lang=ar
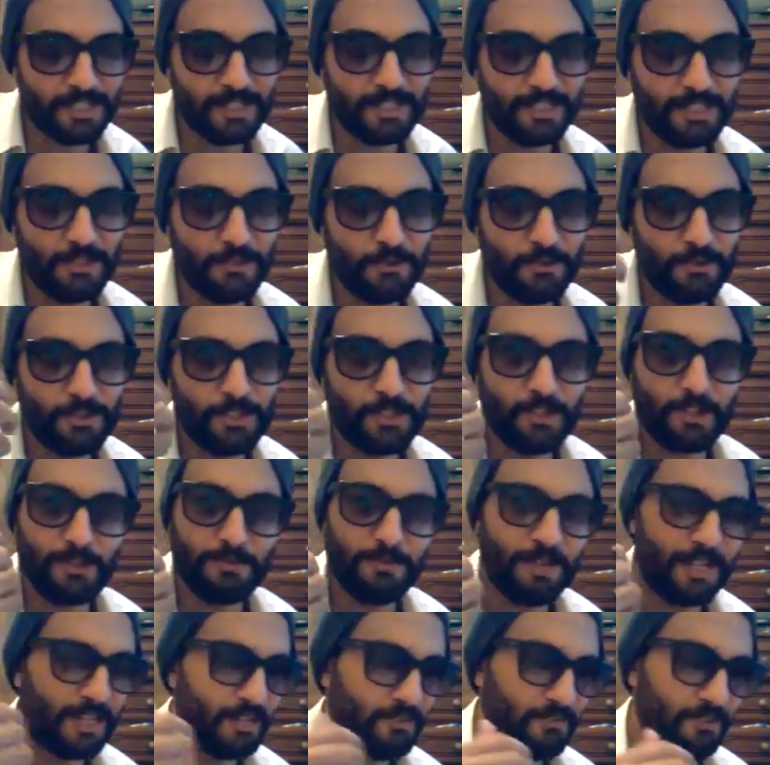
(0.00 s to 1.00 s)
ندير كلشي
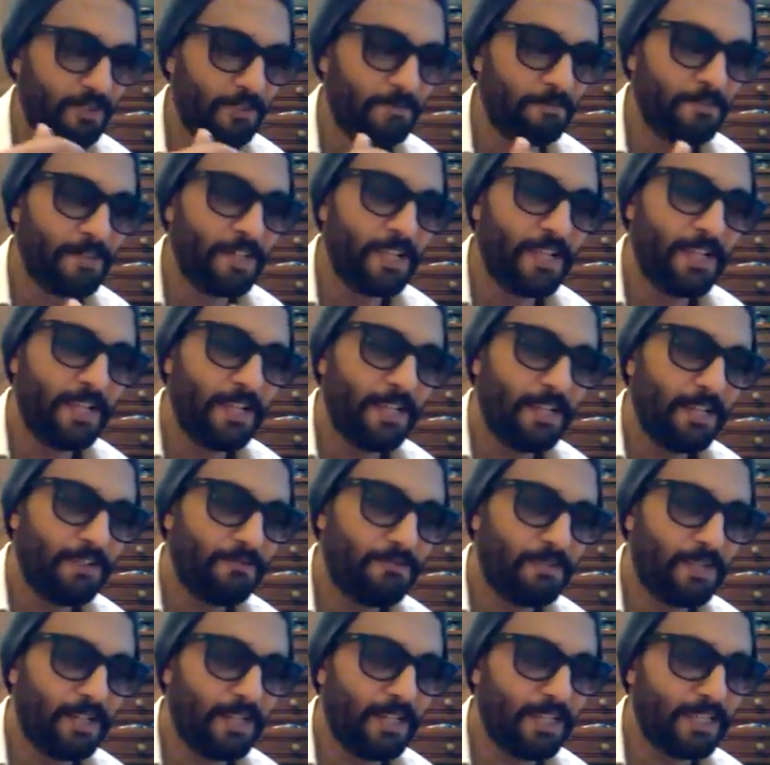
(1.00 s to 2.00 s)
راكم عارفين
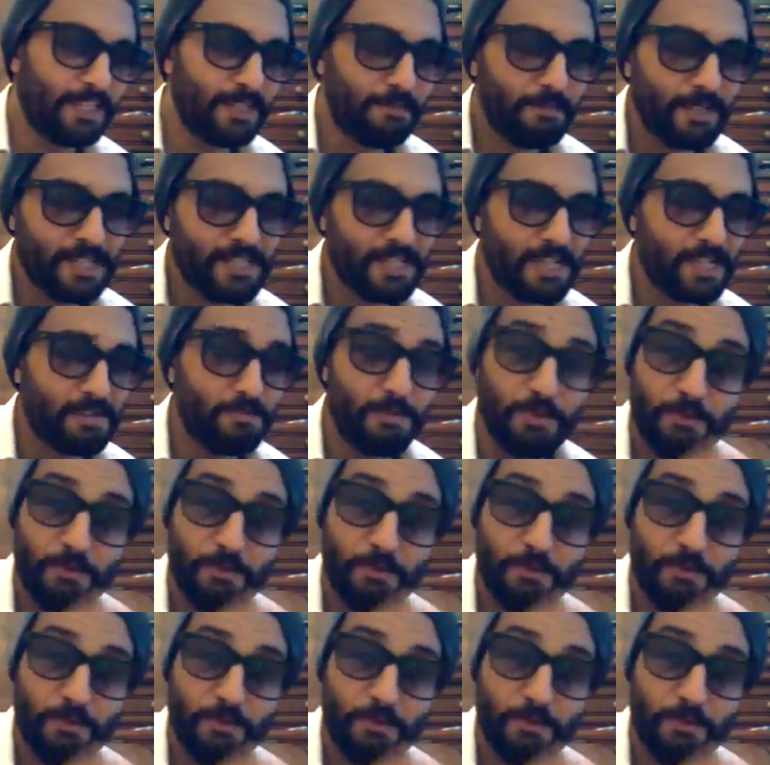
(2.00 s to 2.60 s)
فعندنا ميساج